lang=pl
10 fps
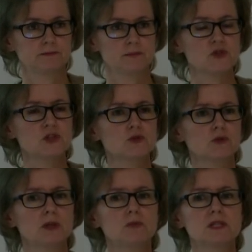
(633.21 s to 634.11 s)

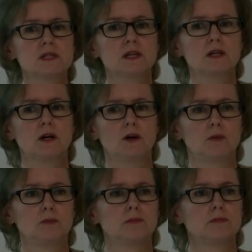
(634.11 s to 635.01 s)
Pozyskujemy z niego
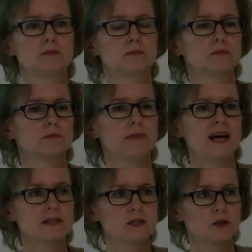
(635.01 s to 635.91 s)

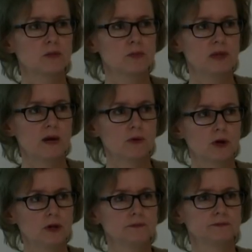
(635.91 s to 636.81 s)
bardzo dobre
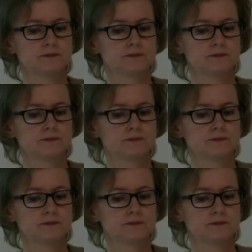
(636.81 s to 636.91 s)
białko,